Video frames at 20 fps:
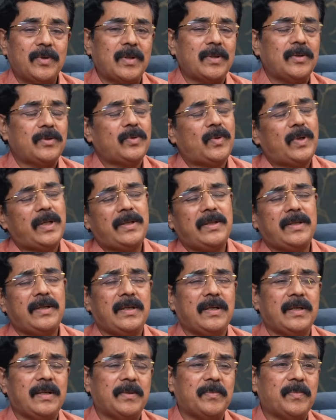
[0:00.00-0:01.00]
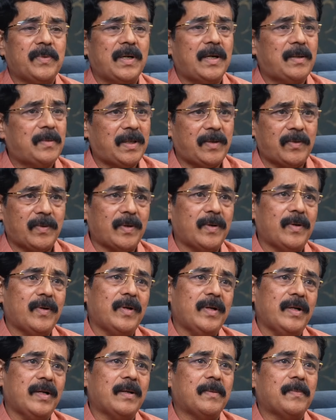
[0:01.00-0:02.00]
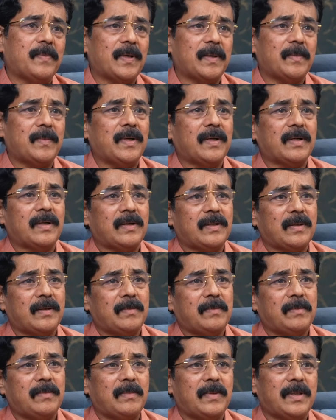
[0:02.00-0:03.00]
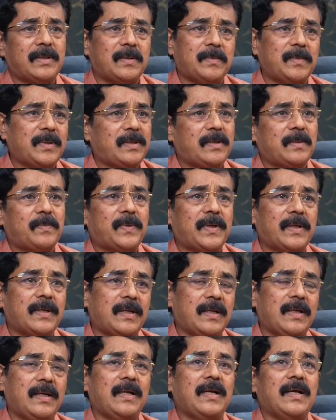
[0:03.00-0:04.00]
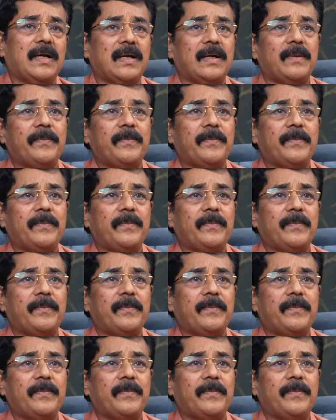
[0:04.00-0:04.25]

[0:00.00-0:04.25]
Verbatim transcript: தொடர்ந்து தொடர்ந்து அவனுடைய படமாகட்டும் மற்ற மற்ற படங்களில்